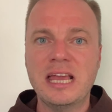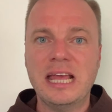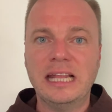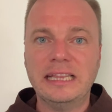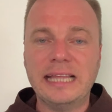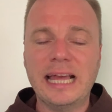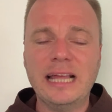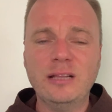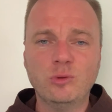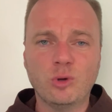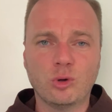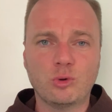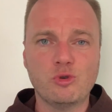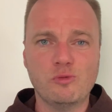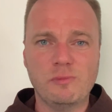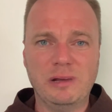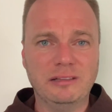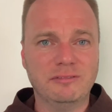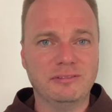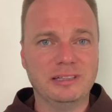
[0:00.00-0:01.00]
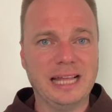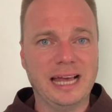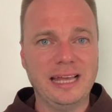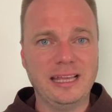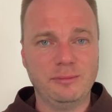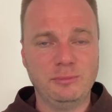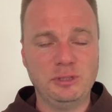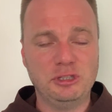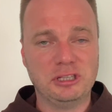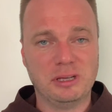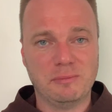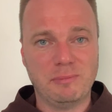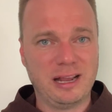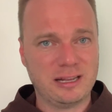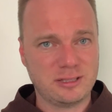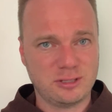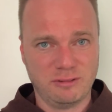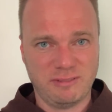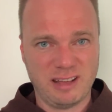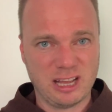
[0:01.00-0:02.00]
Ten dokument wydaje mi się
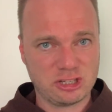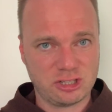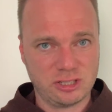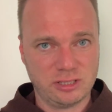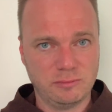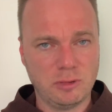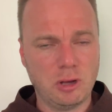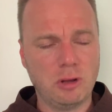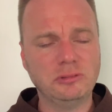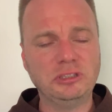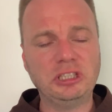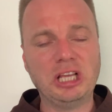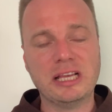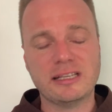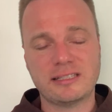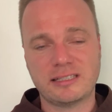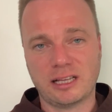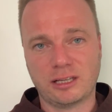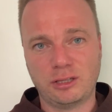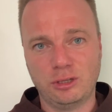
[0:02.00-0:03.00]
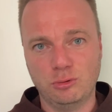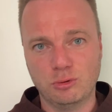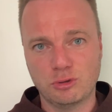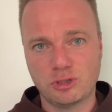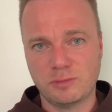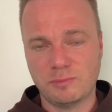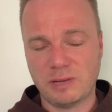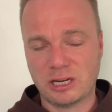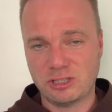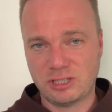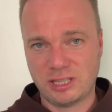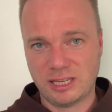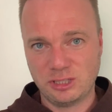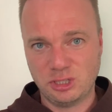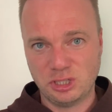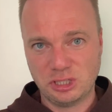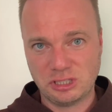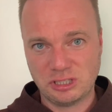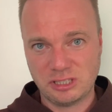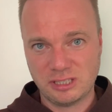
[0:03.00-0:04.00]
bardzo ważny. On nie jest taki duży, ma
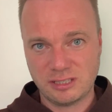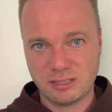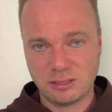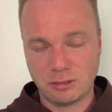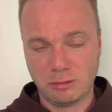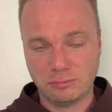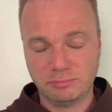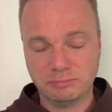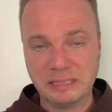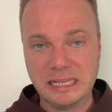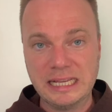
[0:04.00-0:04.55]
40 stron.